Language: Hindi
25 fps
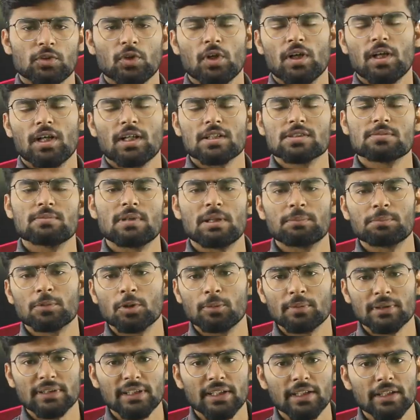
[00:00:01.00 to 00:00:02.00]
तो आज मैं
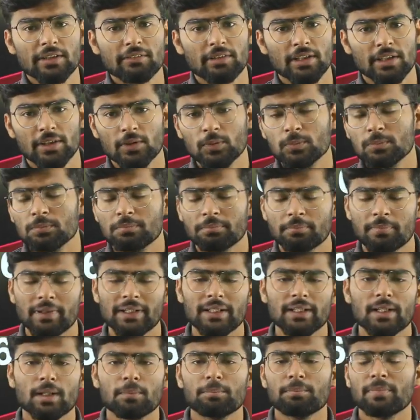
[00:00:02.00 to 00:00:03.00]
आपको बताने वाला हूँ
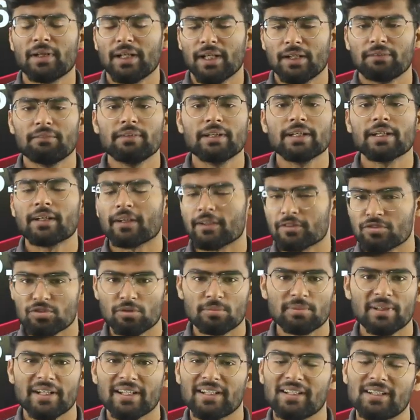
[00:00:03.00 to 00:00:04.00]
भाई आप एविएटर जो
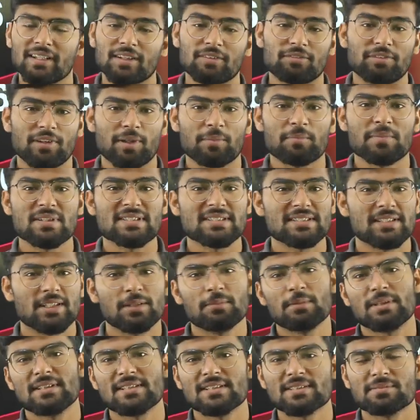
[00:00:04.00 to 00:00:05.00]
बड़ा ही एक फेमस
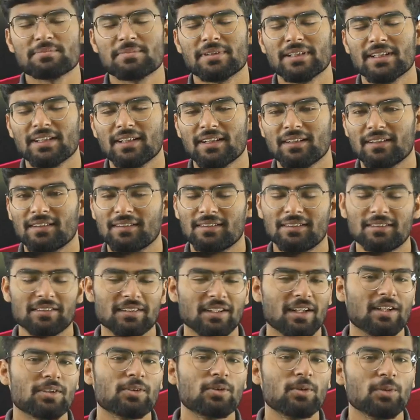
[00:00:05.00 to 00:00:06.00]
गेम है जिसमें
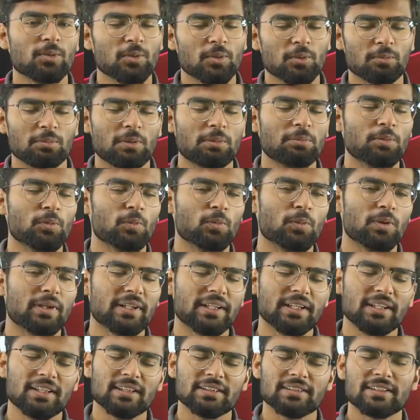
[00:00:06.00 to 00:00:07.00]
लाखों लोग मैं बोलूँगा
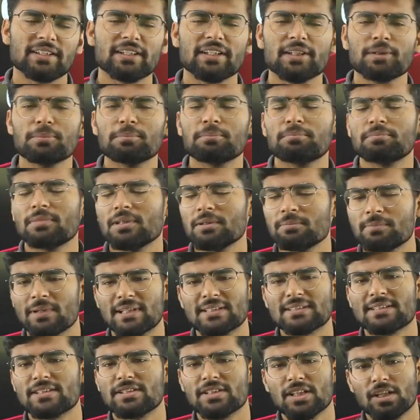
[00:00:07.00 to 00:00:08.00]
कि कितने ही भाई
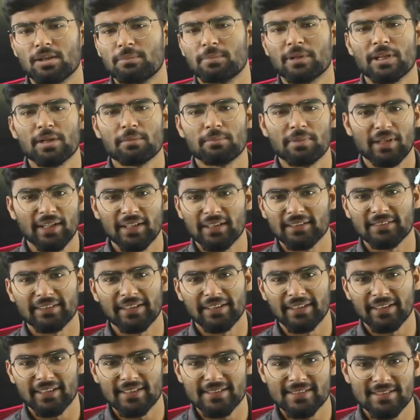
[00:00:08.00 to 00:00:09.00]
पैसे छाप रहे हैं बढ़िया
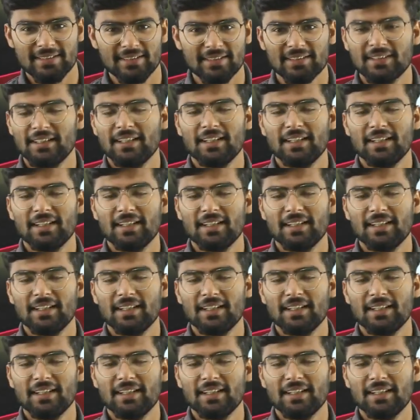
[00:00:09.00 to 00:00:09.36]
तरीके से